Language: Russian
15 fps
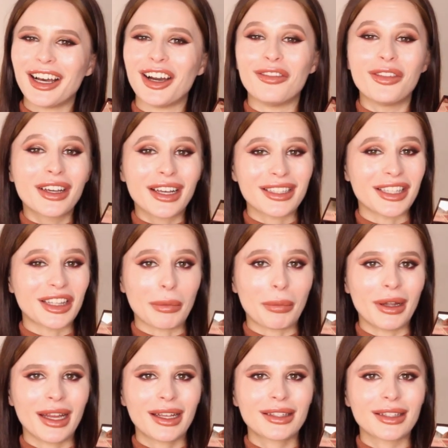о а, выходе этой
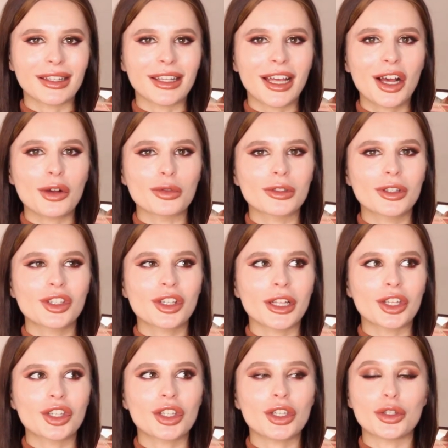палетки я
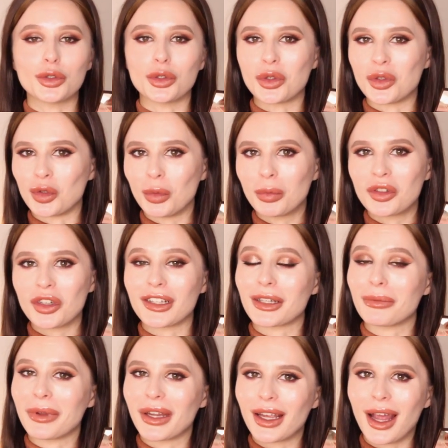услышала через YouTube, через
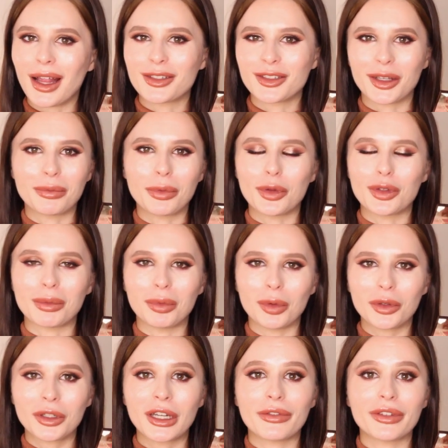американских
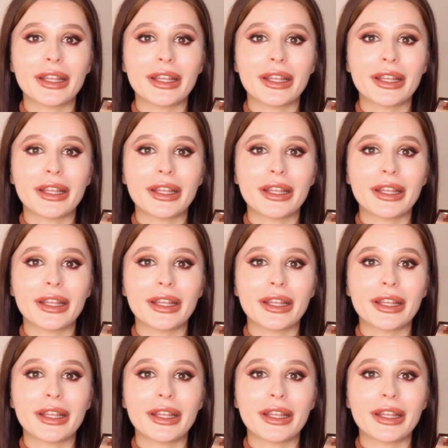бьюти-блогеров.